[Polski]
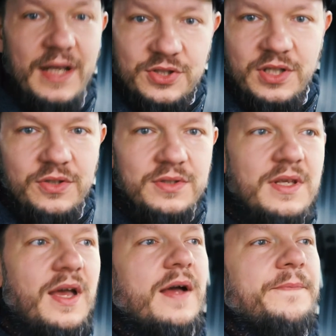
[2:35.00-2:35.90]
każdego
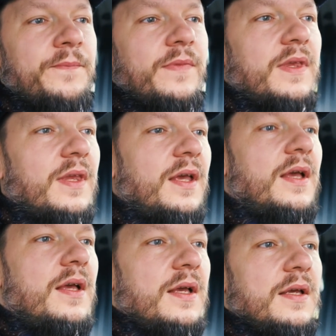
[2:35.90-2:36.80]
dnia.
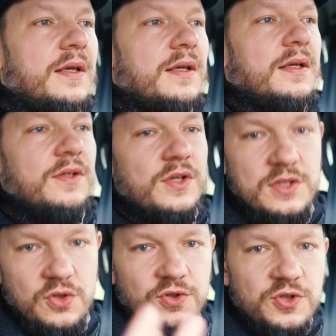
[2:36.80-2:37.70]
To
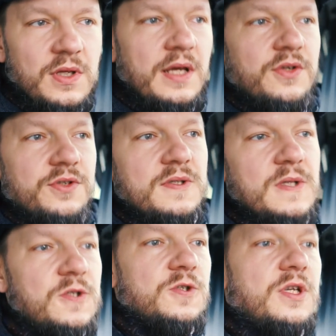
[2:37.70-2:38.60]
jest skończona ilość, to
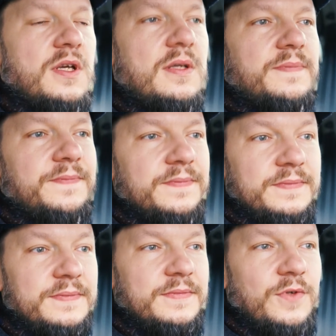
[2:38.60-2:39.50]
znaczy, że
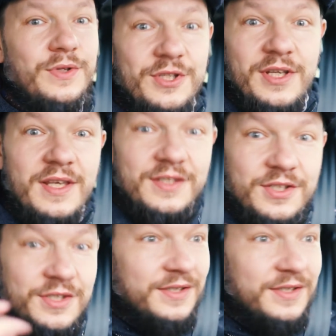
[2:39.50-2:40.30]
ona się kiedyś